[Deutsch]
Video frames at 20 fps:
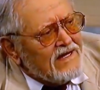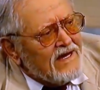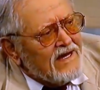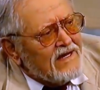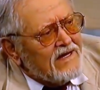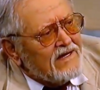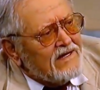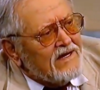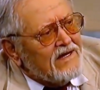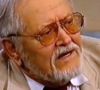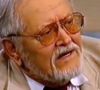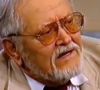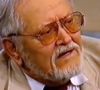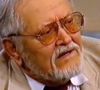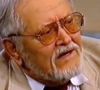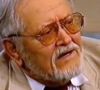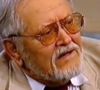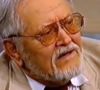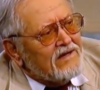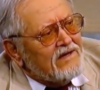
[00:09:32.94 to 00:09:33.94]
der, die,
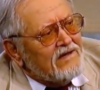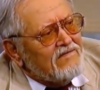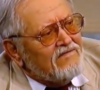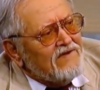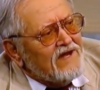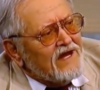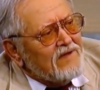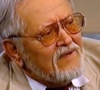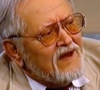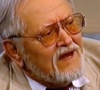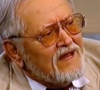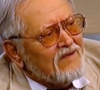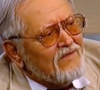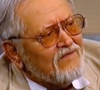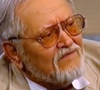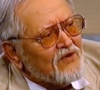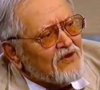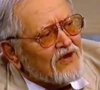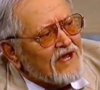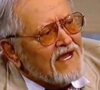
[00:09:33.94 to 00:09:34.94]
der, die
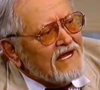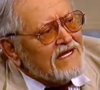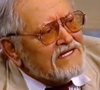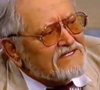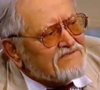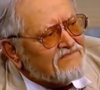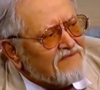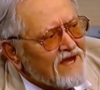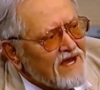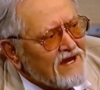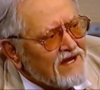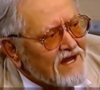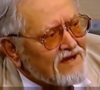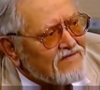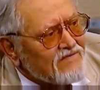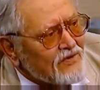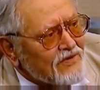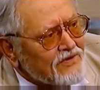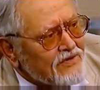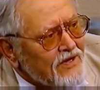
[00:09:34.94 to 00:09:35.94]
Wiederbelegung von rechts
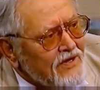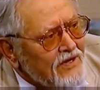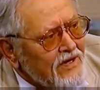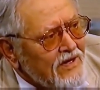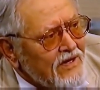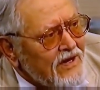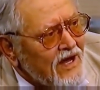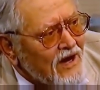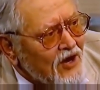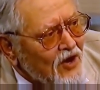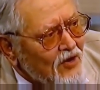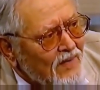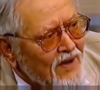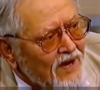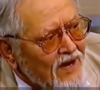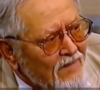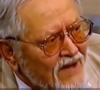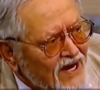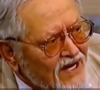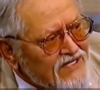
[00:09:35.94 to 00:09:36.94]
verhindert wird. Herr Lummer,
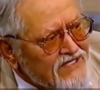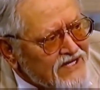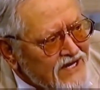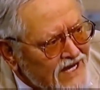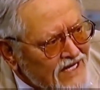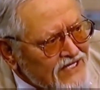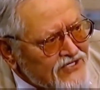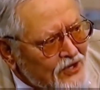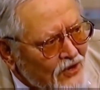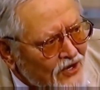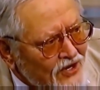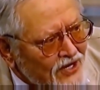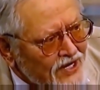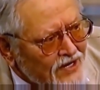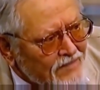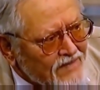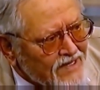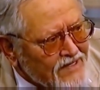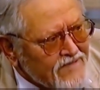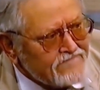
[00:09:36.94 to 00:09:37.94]
da meine ich Sie ganz
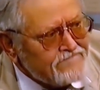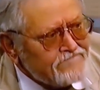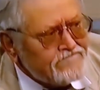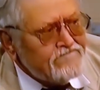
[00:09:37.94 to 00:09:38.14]
konkret mit.